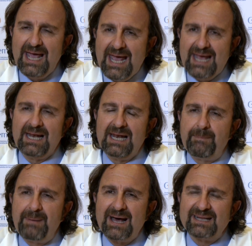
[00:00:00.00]
è
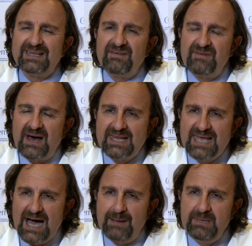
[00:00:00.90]
la parte
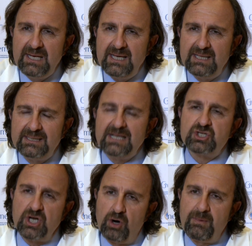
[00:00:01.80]
variabile del
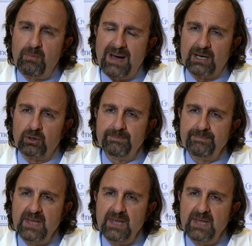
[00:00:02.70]
genoma umano.